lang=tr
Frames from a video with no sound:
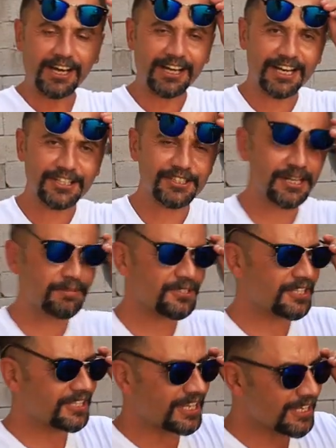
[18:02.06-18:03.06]

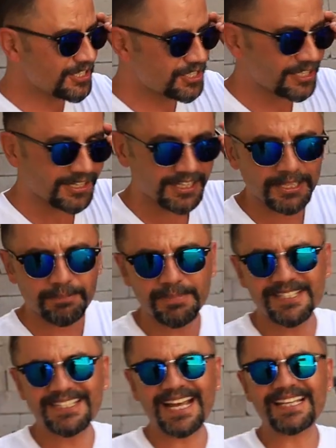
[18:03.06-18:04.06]
araçlarımız da geniş.
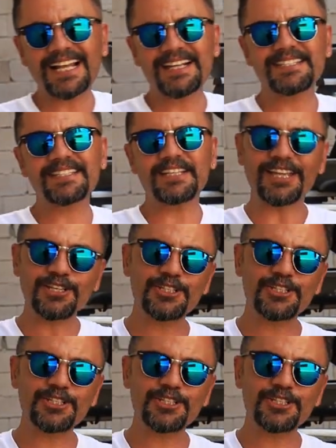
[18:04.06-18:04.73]
Bizler de aslında